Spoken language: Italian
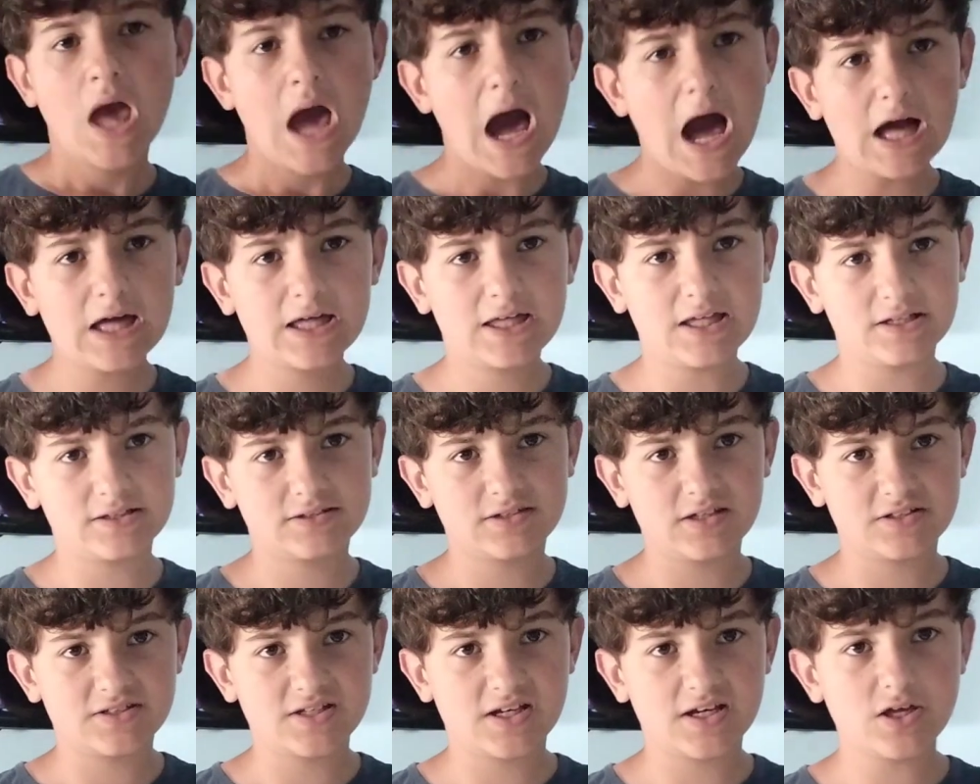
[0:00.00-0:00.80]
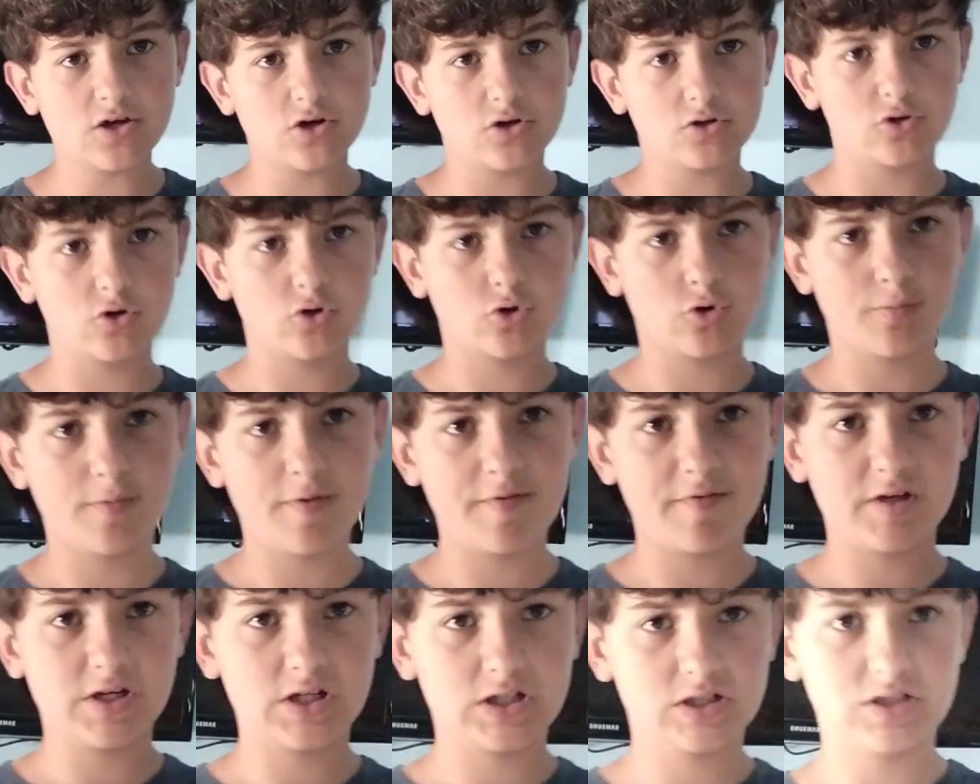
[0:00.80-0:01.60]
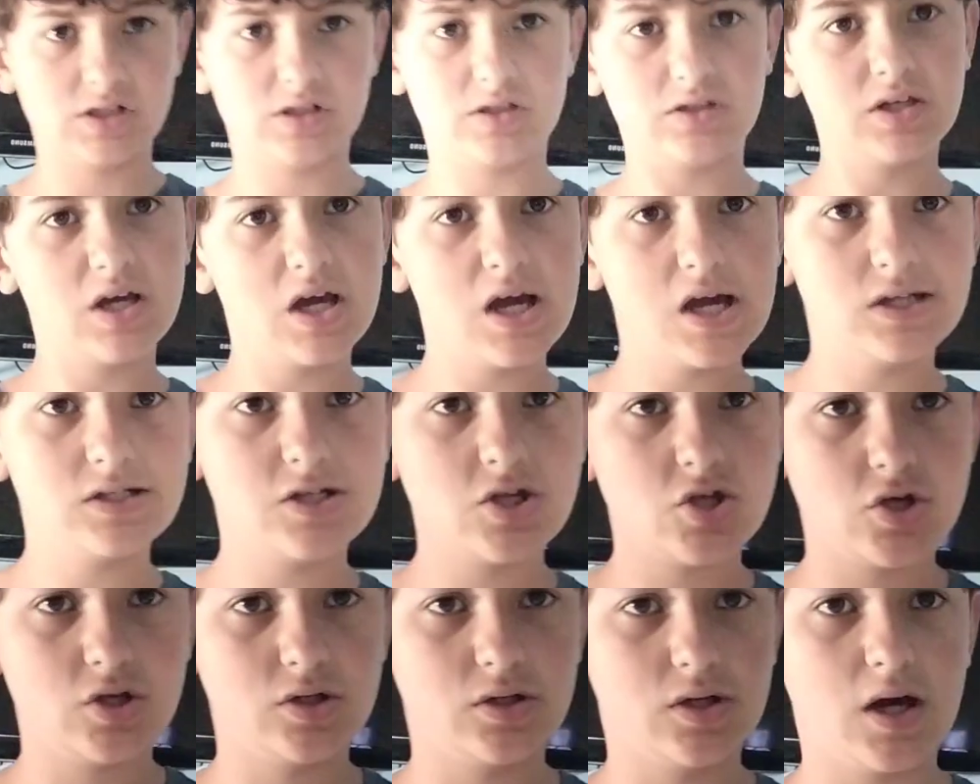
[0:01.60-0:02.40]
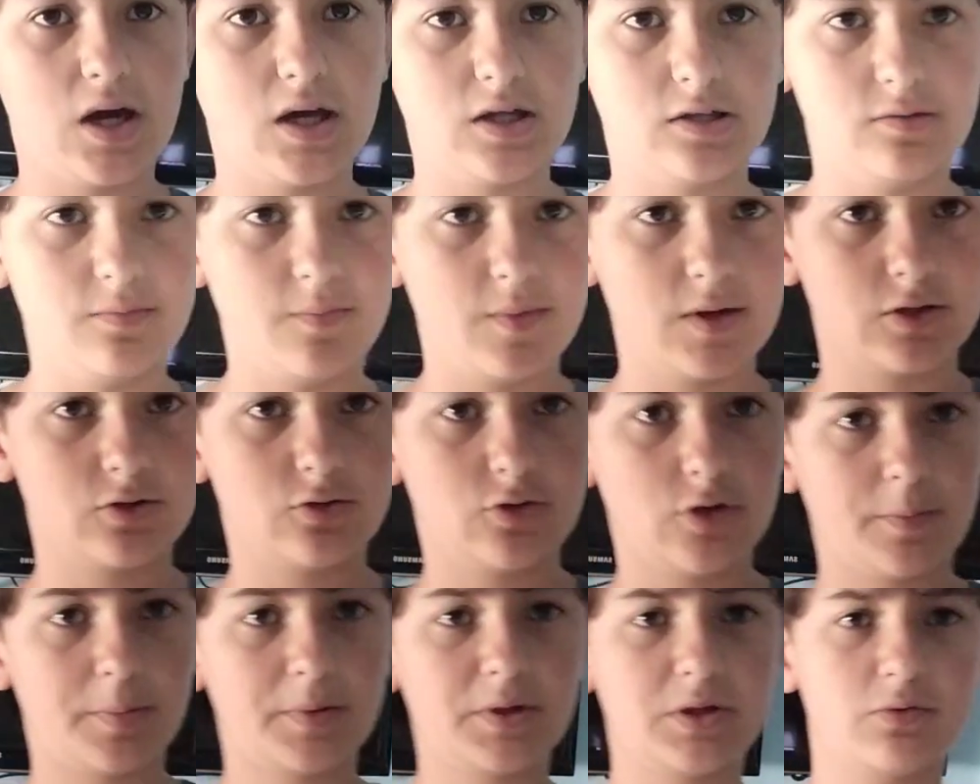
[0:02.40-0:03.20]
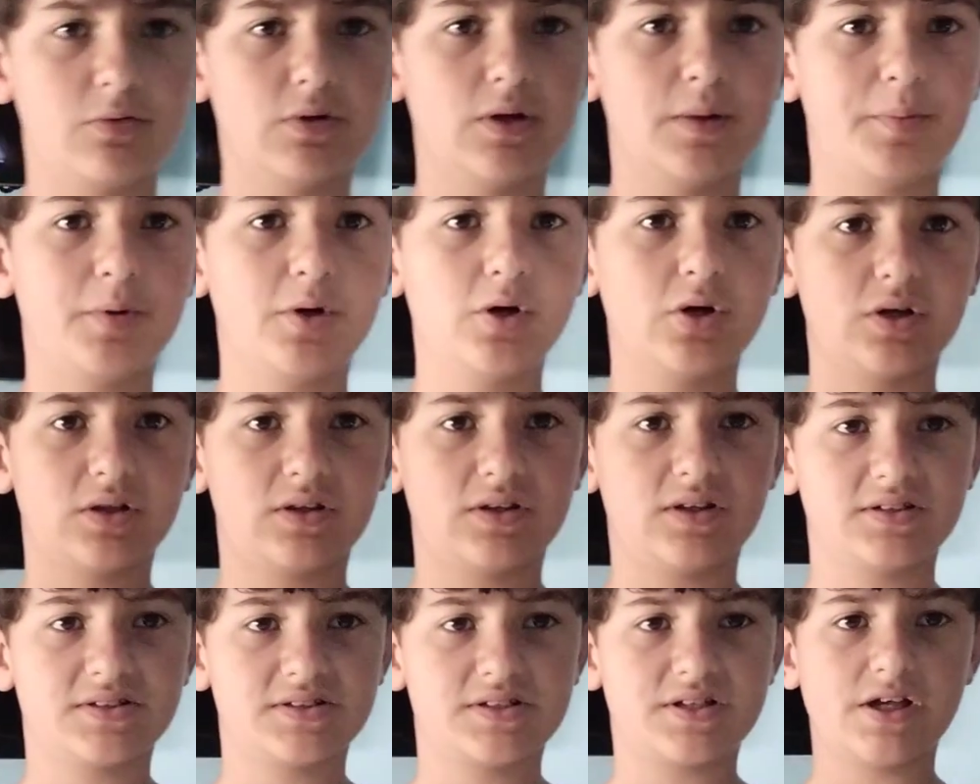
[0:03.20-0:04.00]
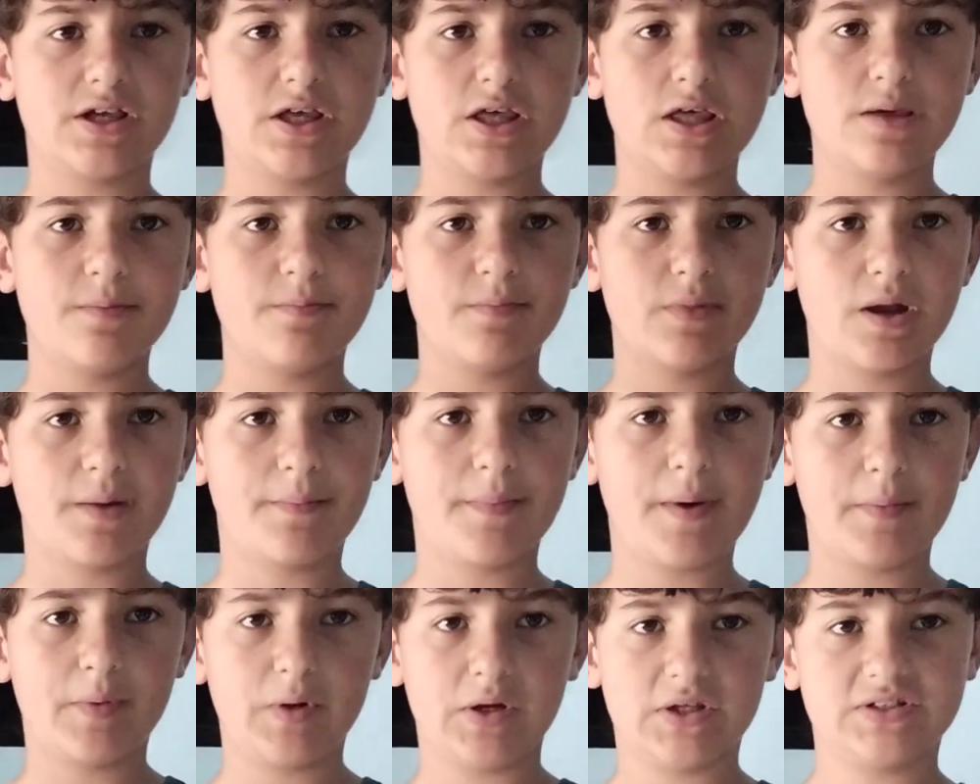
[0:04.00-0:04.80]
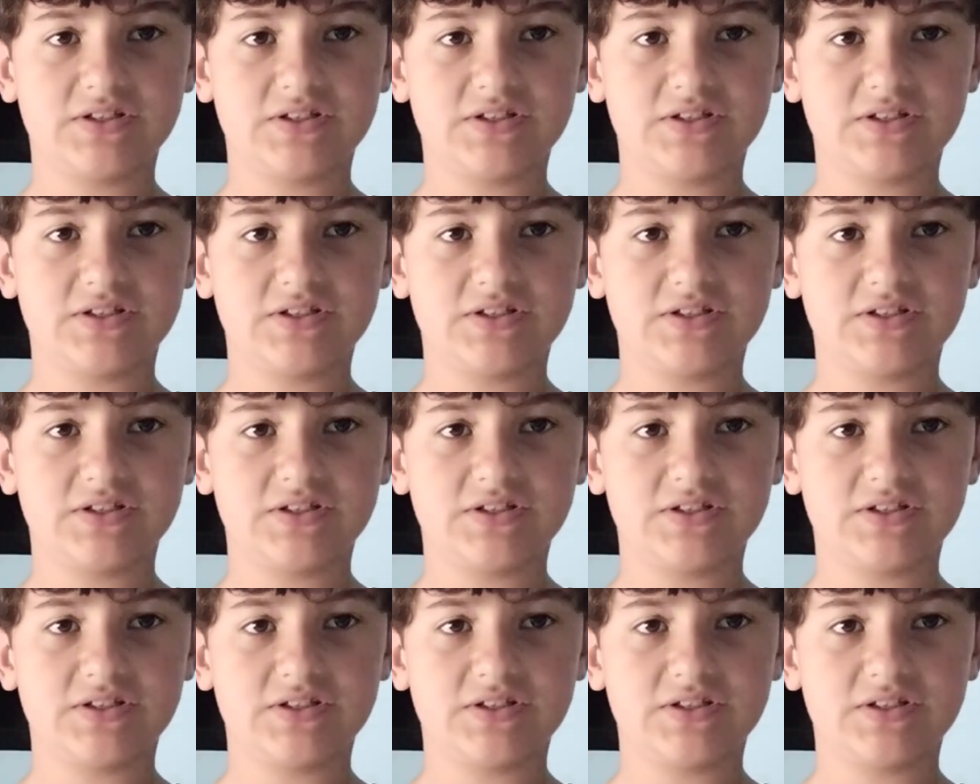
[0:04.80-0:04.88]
Anche altre saghe horror come Venerdì 13, Nightmare, Non aprite quella porta, Scream, La bambola